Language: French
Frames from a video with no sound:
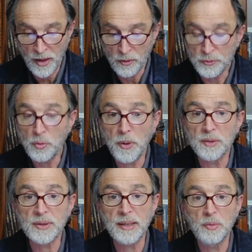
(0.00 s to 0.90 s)
vous
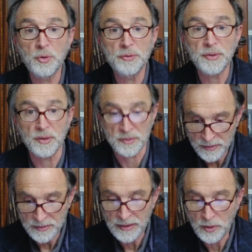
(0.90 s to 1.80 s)
prendrez mon offrande.
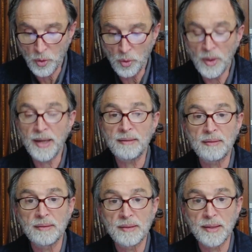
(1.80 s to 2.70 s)
Tikrou et
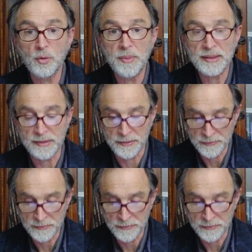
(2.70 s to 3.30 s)
terumati.